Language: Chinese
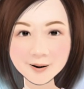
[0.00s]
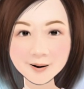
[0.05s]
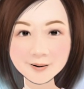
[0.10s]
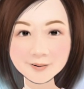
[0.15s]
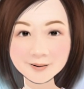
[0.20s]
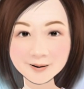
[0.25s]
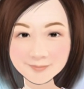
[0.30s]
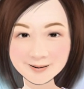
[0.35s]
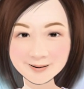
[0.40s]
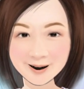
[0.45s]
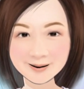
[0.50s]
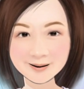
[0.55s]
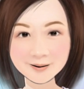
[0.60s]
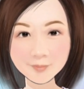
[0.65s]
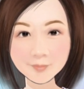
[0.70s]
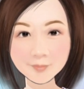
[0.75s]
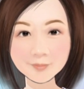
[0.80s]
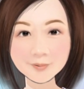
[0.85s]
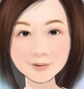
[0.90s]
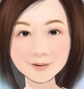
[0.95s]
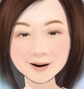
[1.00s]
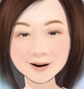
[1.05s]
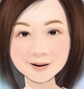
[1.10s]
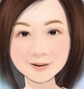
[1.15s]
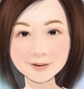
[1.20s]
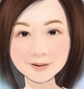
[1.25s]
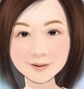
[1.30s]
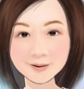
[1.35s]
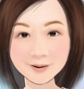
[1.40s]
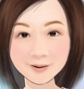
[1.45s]
仍难以控制近
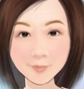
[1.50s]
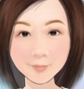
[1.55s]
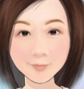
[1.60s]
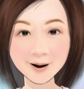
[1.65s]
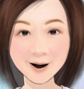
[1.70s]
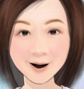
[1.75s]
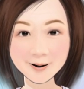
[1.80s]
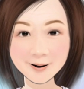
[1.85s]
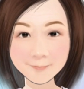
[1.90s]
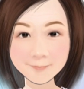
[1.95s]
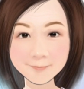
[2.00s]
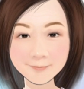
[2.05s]
视恶化。